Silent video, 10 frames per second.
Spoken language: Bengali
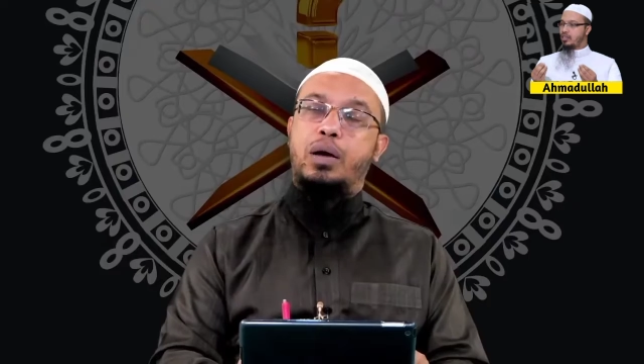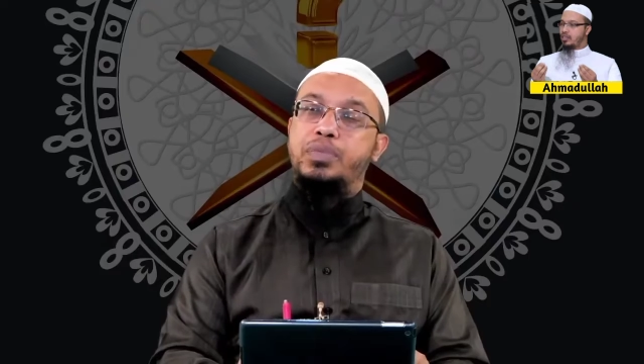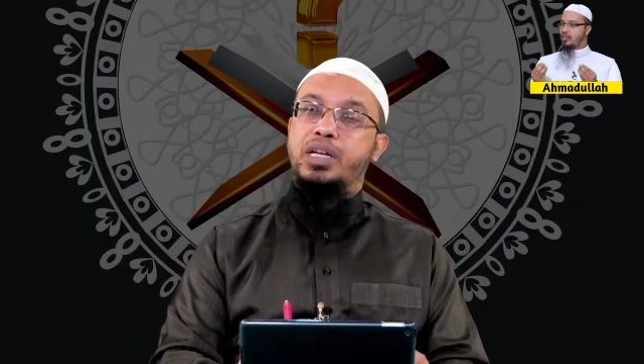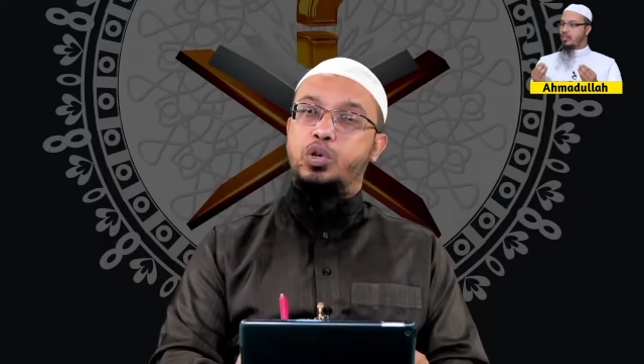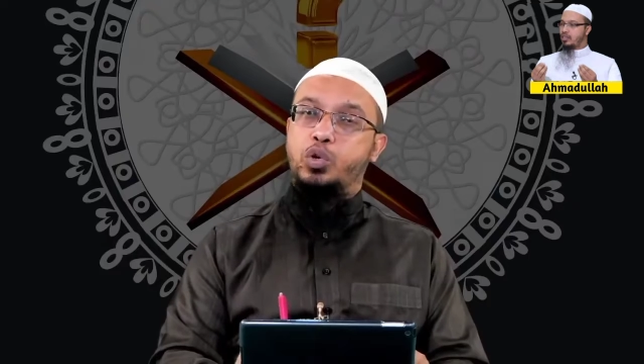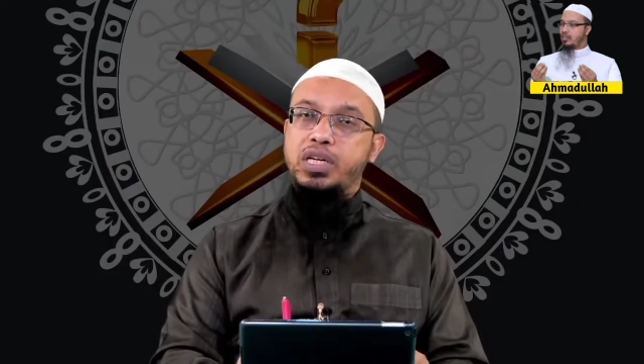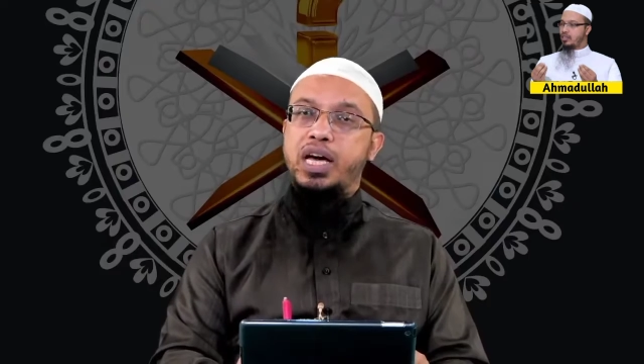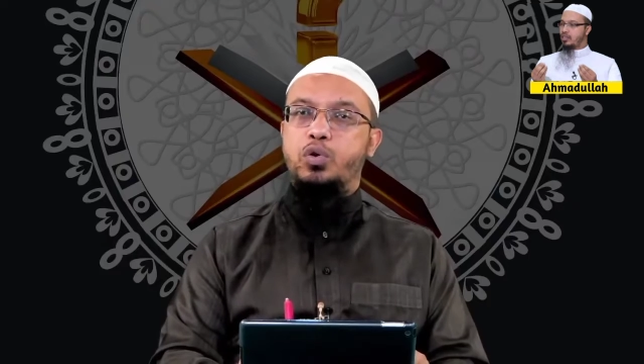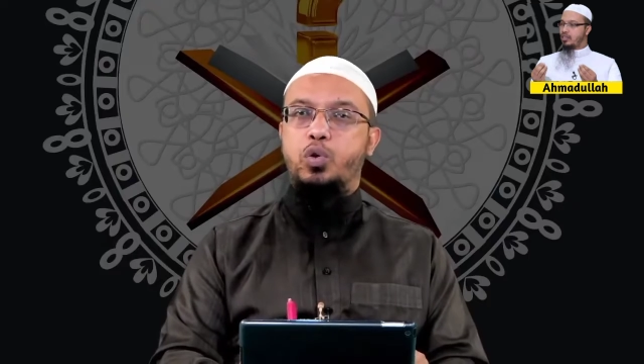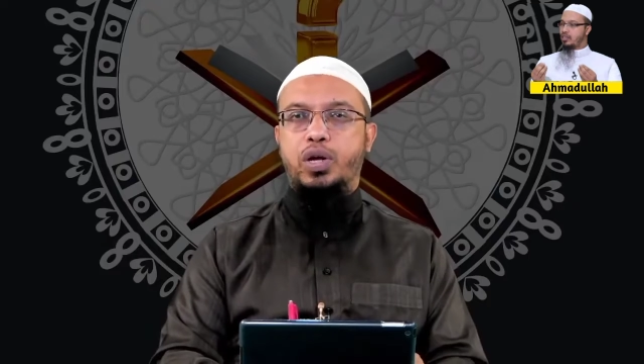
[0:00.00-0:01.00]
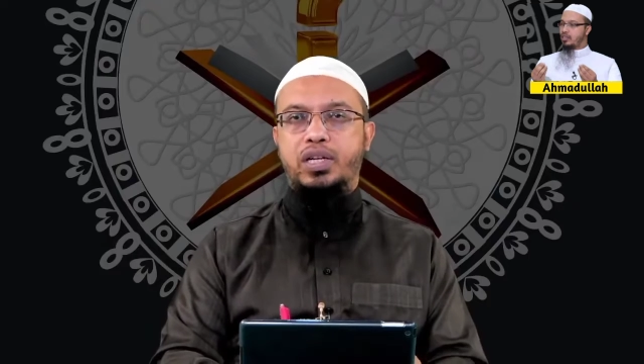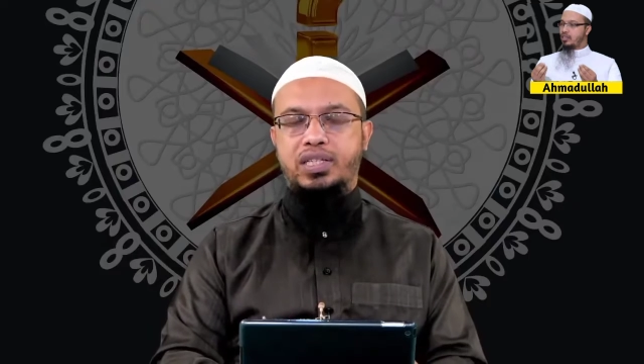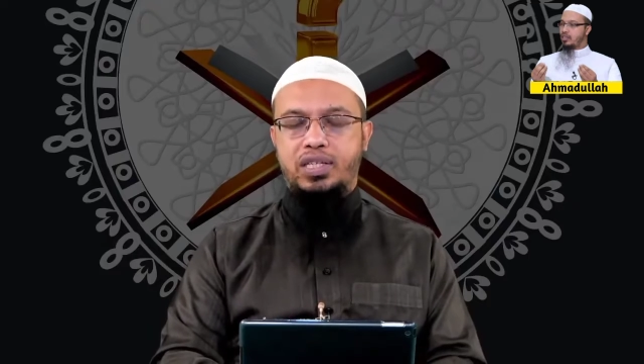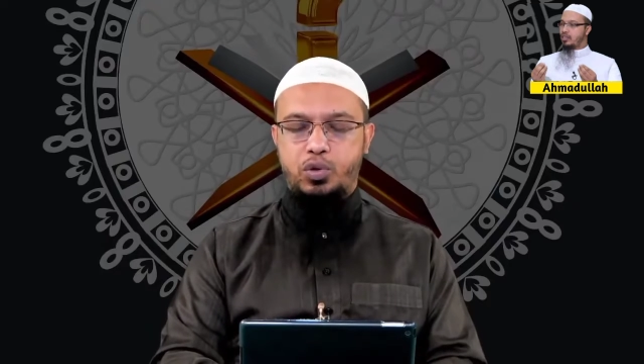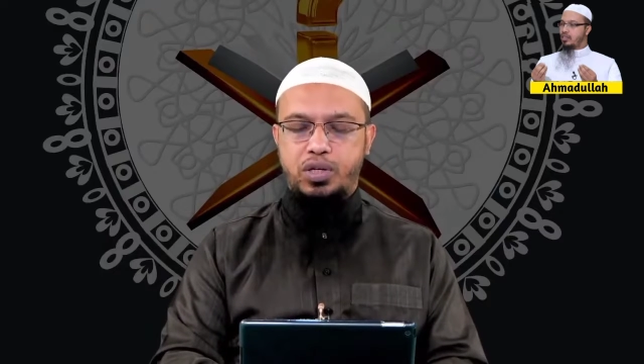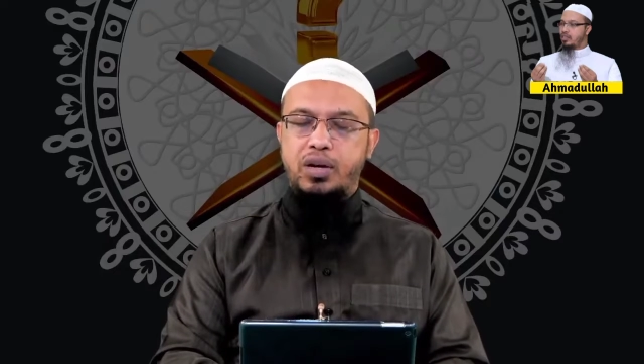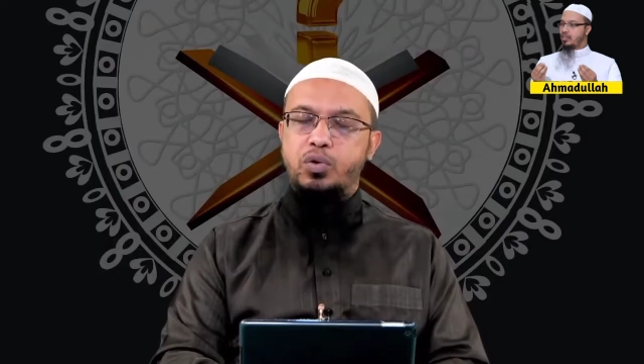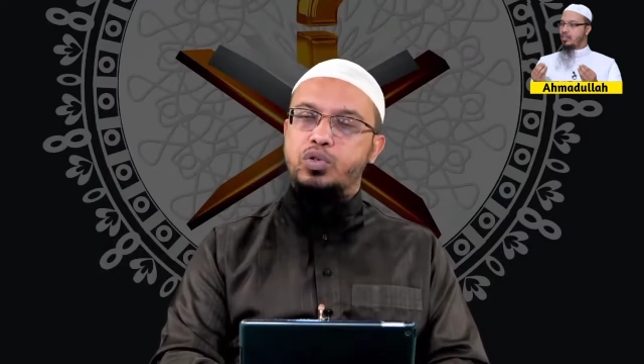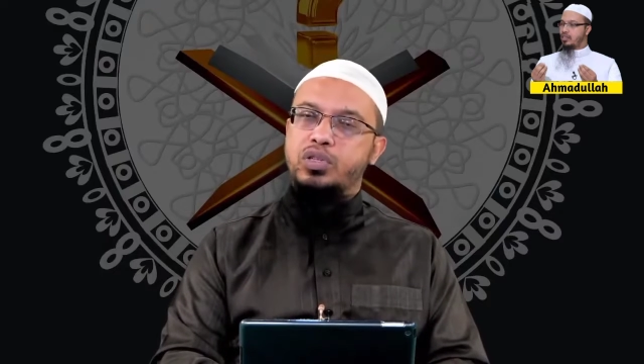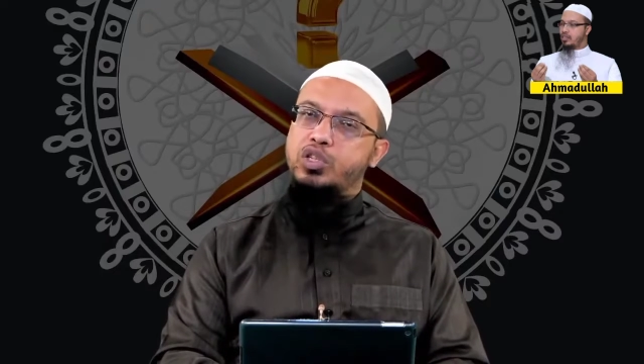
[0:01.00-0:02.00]
আপনার যে অধিকারগুলো আছে সেই
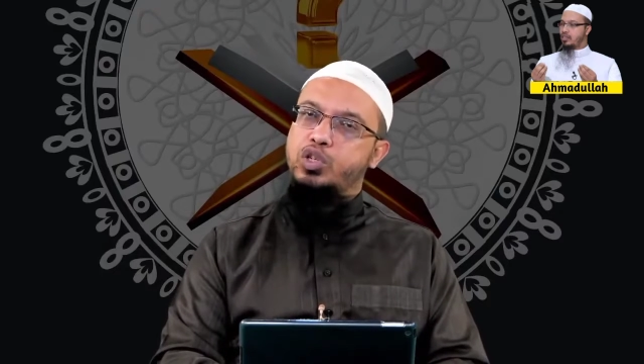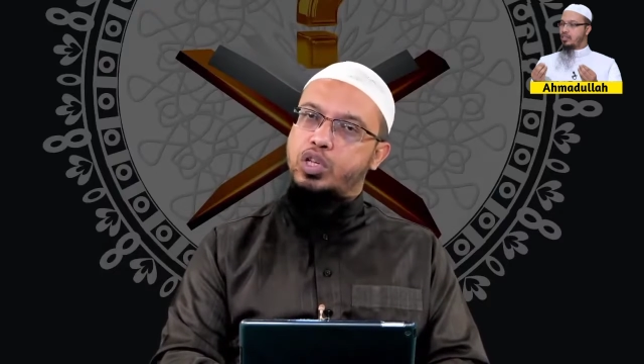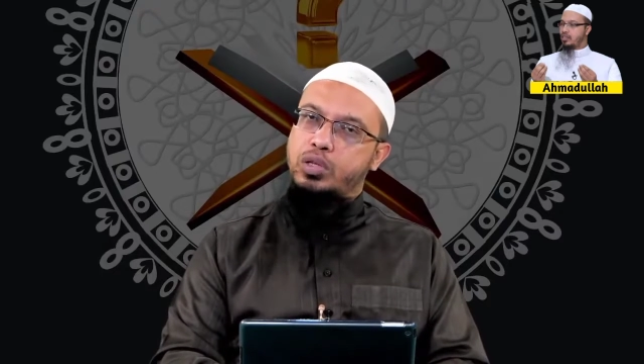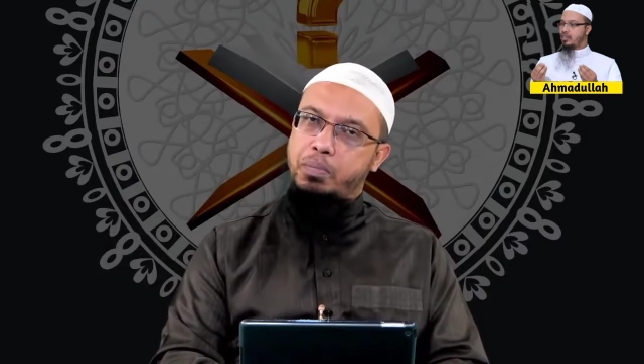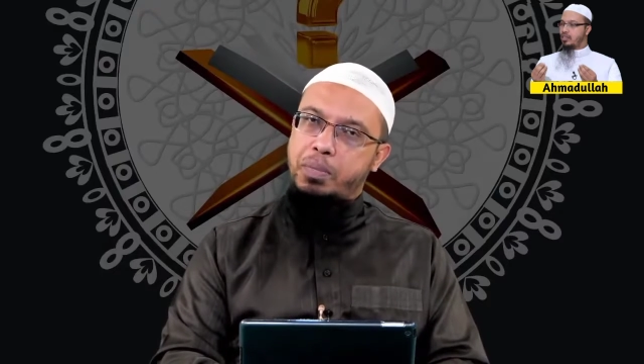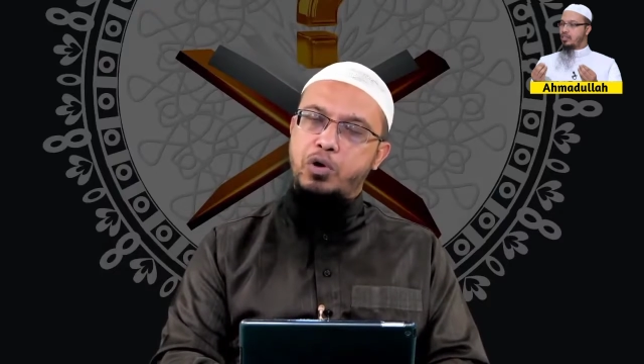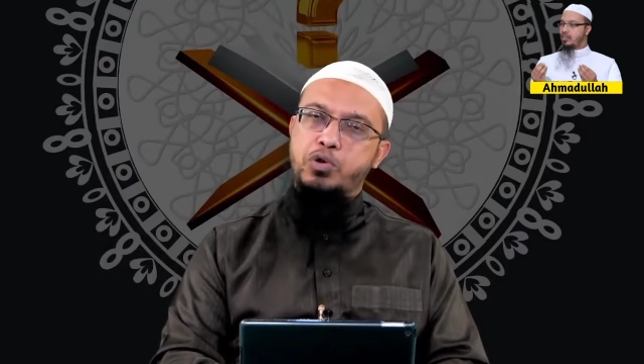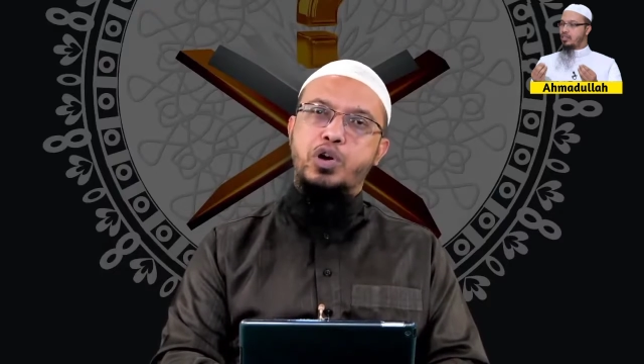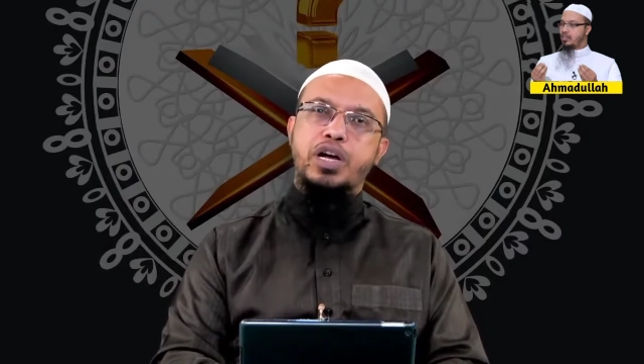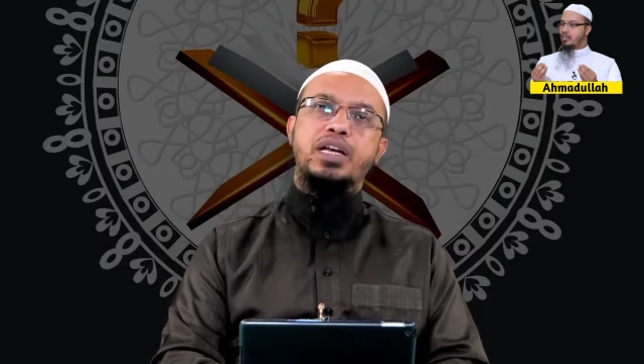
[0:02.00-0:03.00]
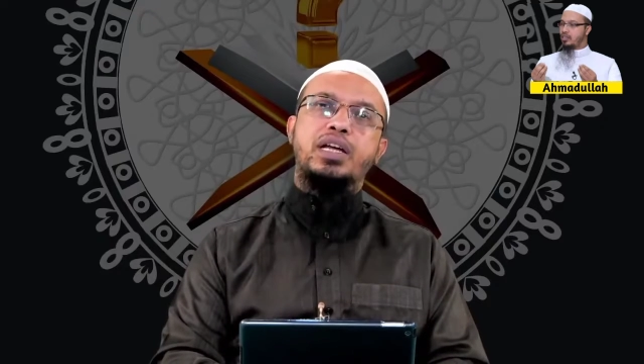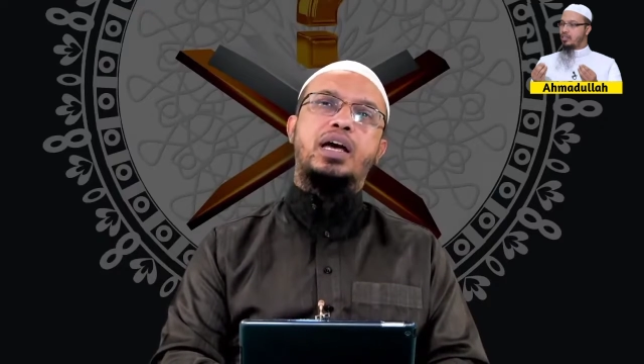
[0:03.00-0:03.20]
অধিকারগুলো যদি যথাযথ পালন করেন